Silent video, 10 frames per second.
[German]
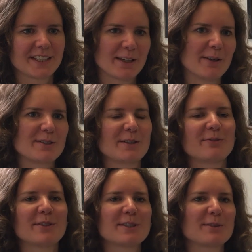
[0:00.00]
Genau, also ich
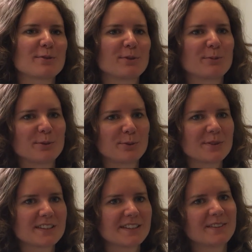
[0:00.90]
forsche zur
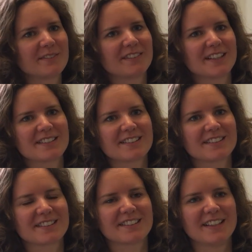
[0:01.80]
Hypnose und das ist
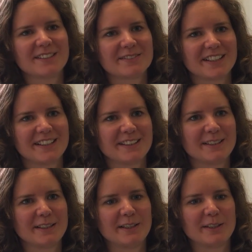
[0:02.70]
interessant,
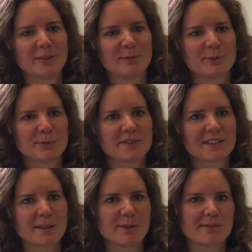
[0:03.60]
weil in der
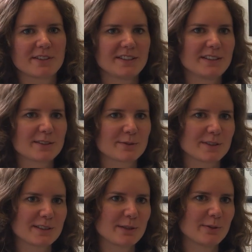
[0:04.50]
Hypnose kann man verschiedene
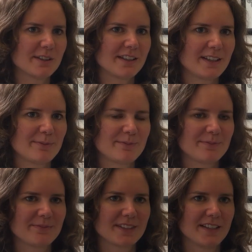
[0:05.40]
Suggestionen
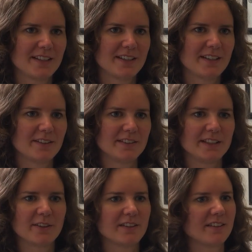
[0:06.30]
geben und
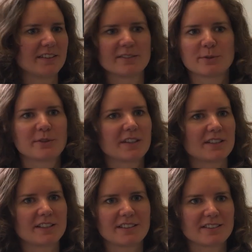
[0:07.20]
die können so
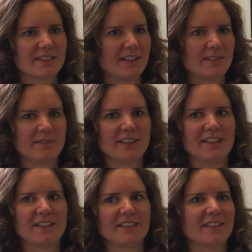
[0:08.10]
unterschiedlich sein
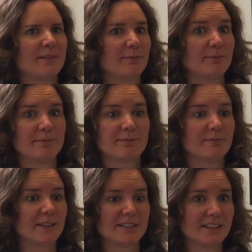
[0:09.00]
wie ähm,
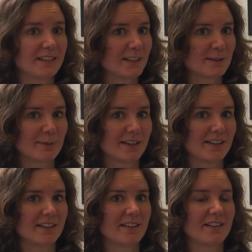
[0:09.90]
ich sehe nichts
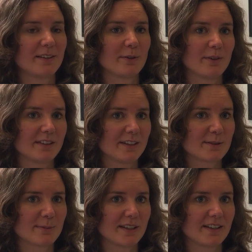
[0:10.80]
mehr, ich höre
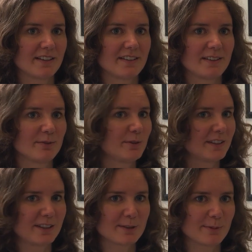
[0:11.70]
nichts mehr, ich
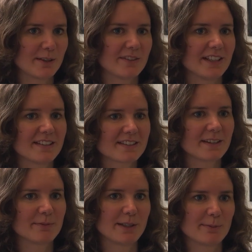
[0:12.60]
fühle nichts mehr und jetzt
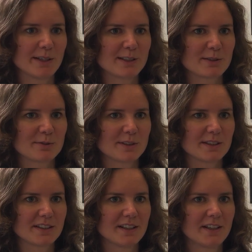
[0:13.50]
haben wir eben eine Studie,